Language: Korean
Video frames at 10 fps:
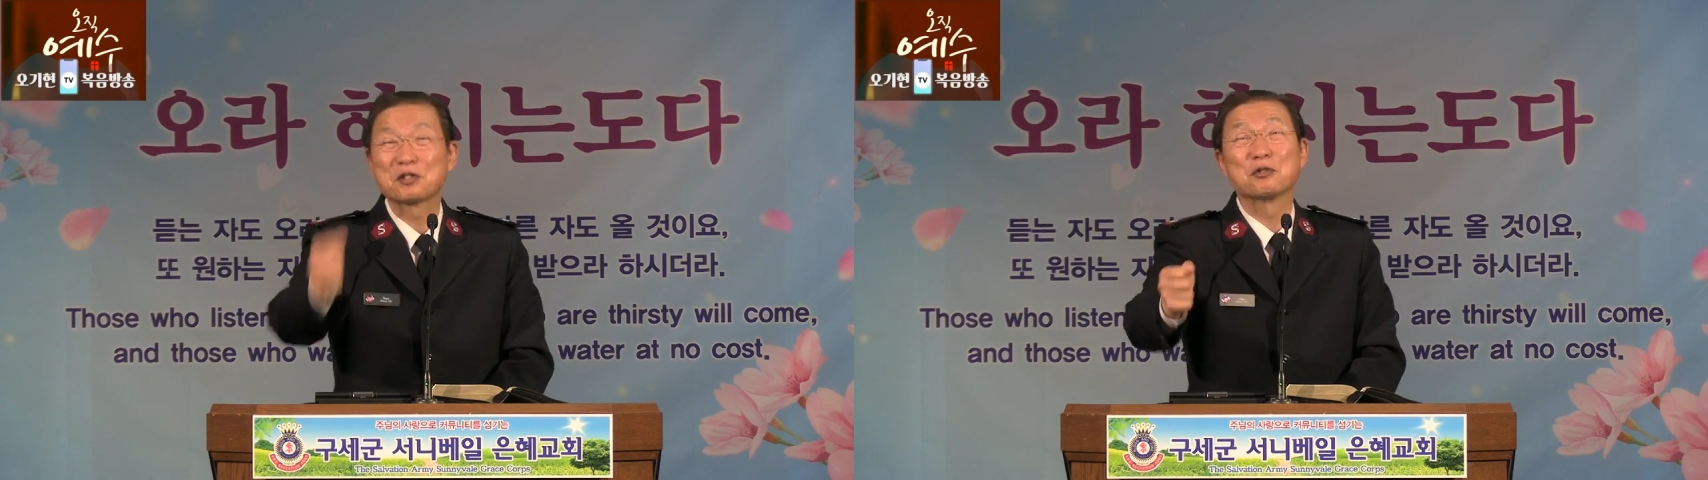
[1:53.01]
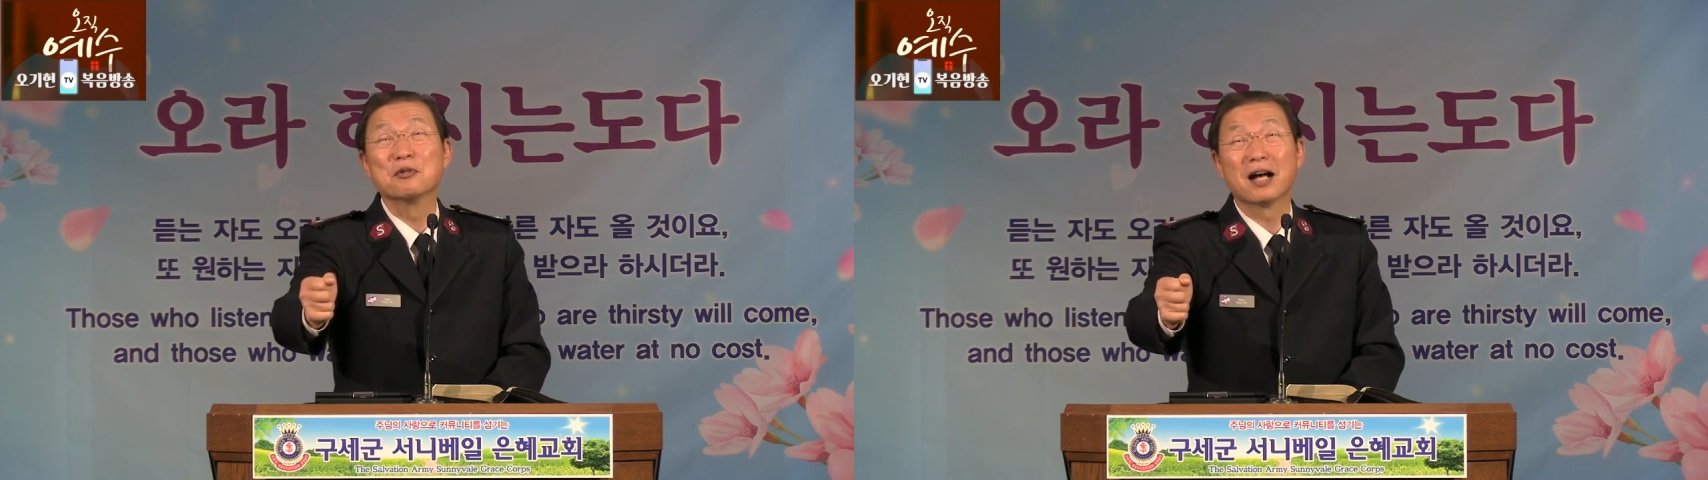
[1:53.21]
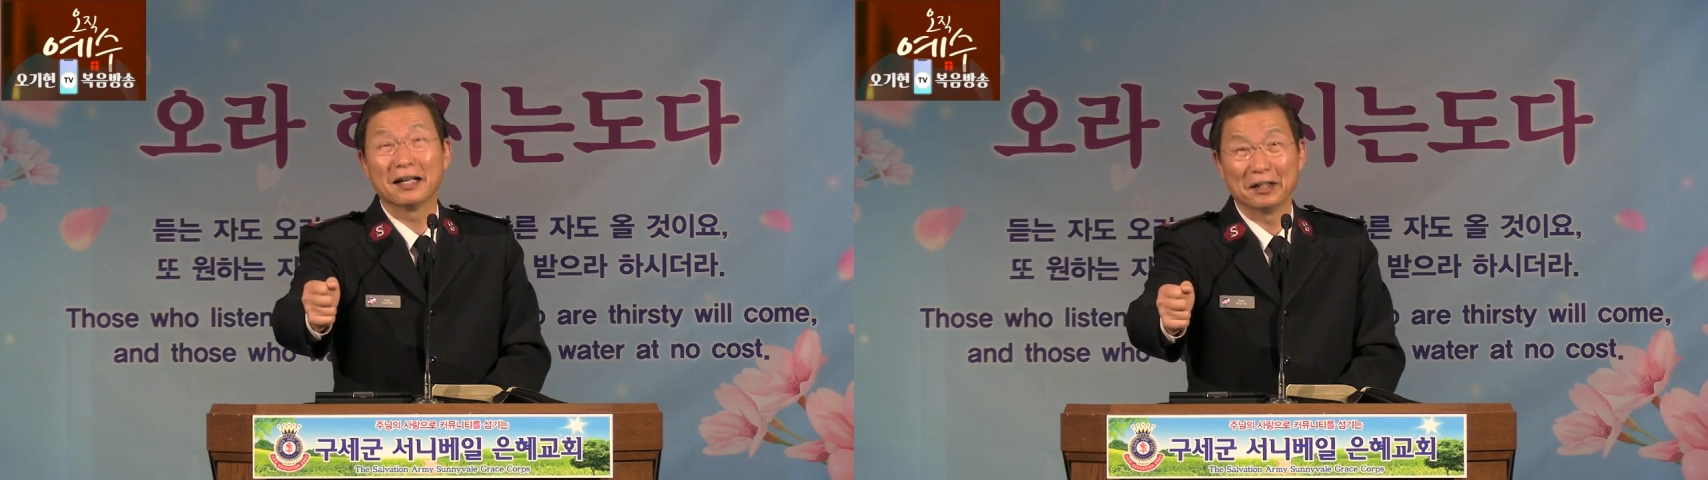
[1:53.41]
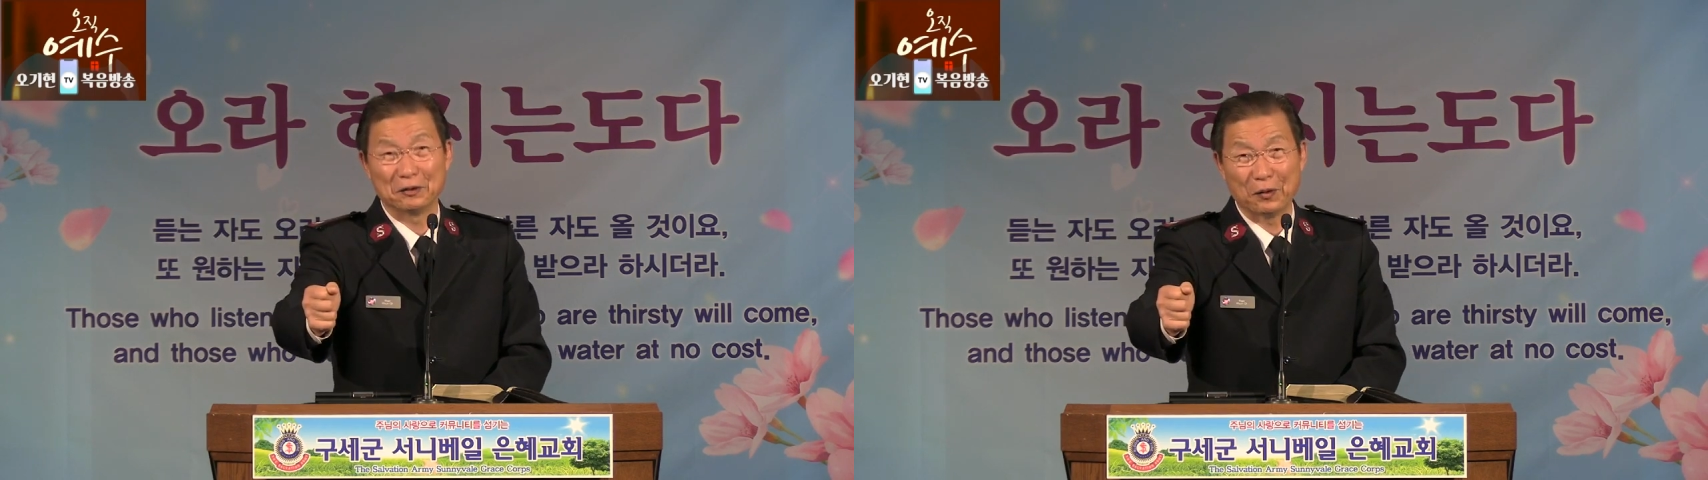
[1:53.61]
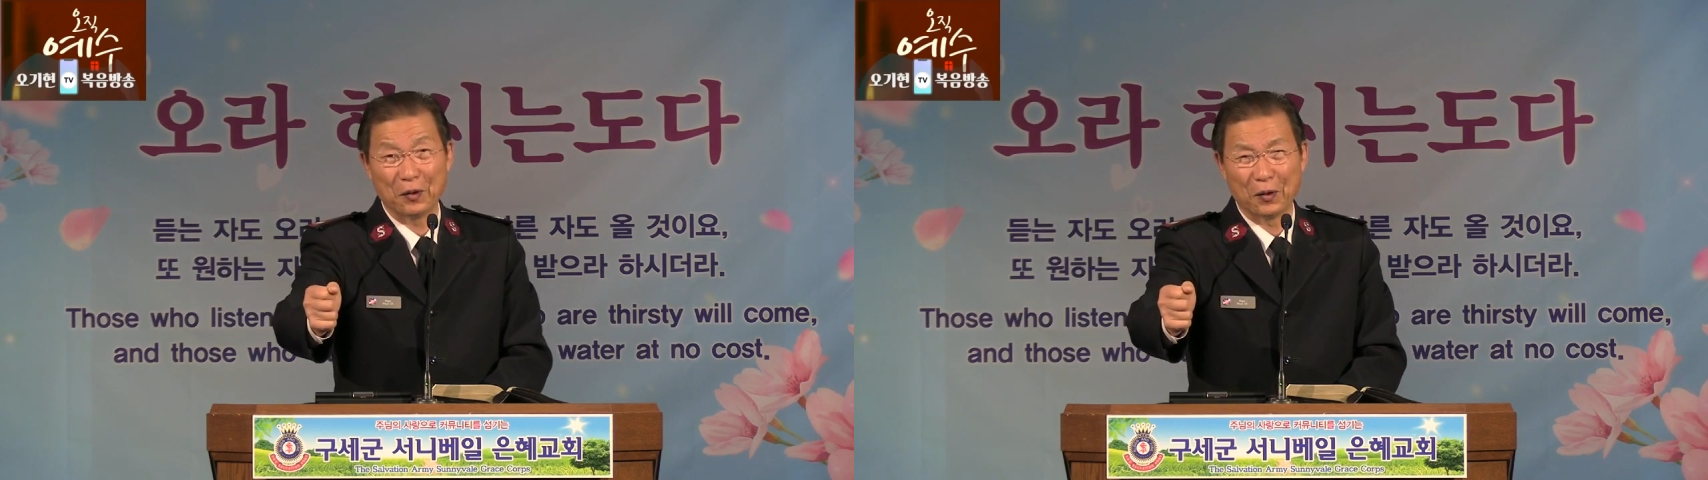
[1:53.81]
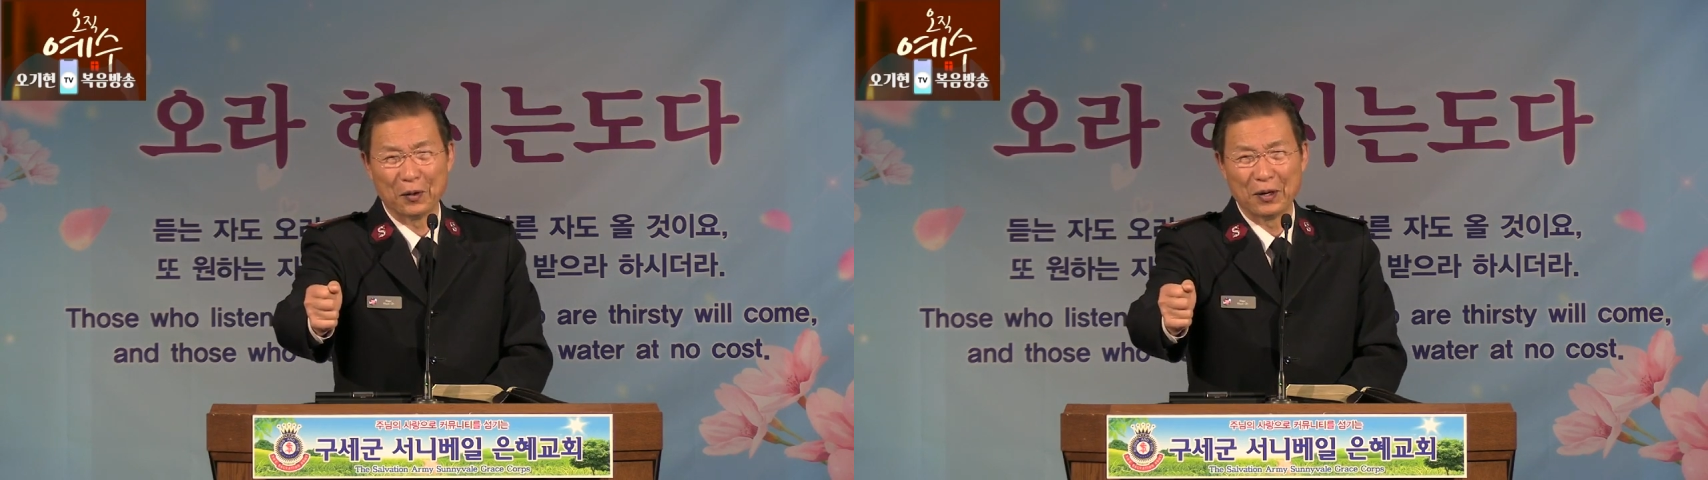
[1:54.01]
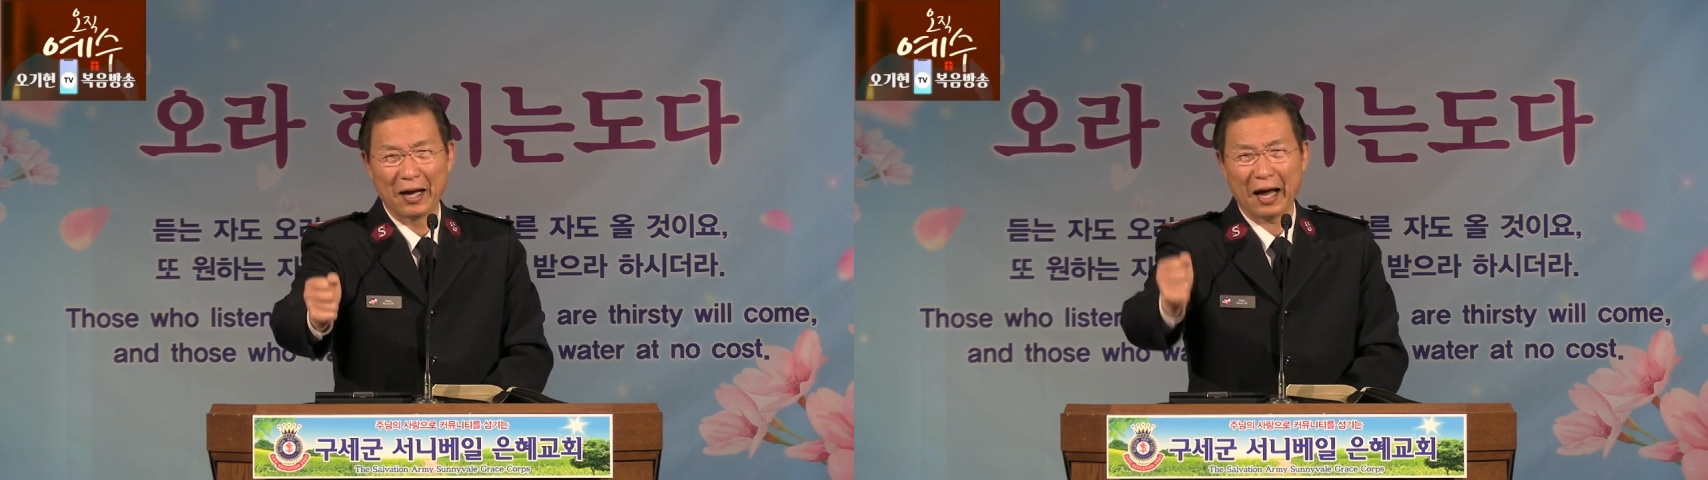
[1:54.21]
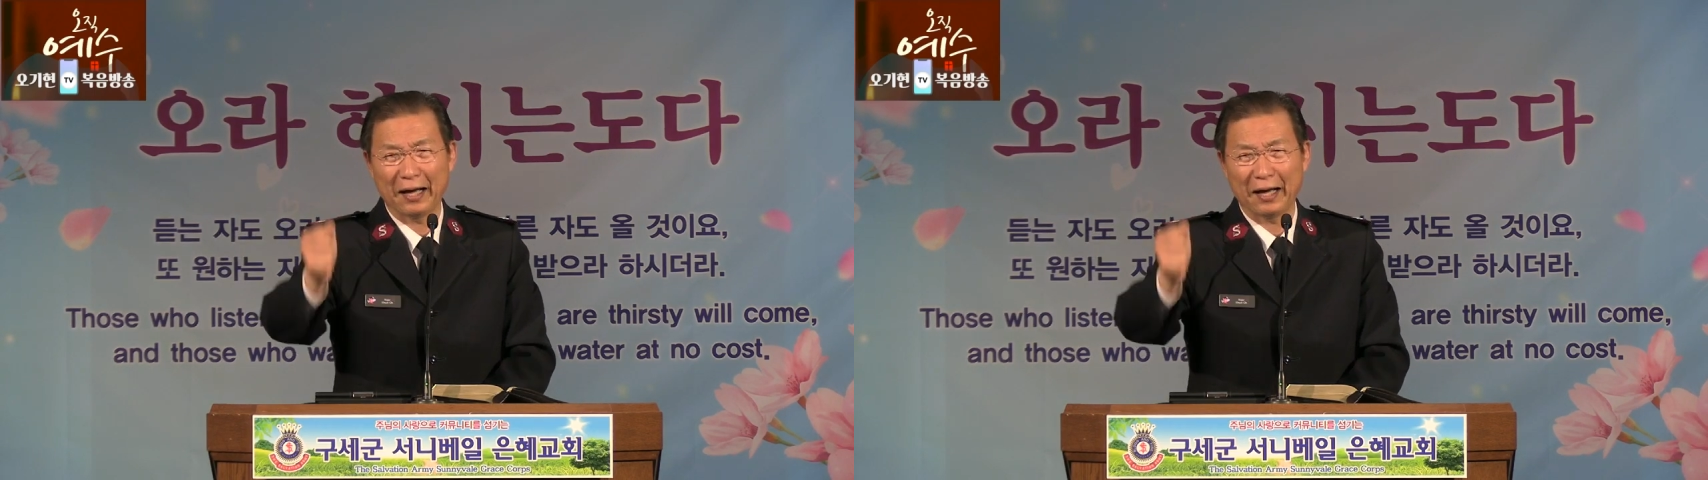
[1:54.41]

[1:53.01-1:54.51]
순간에도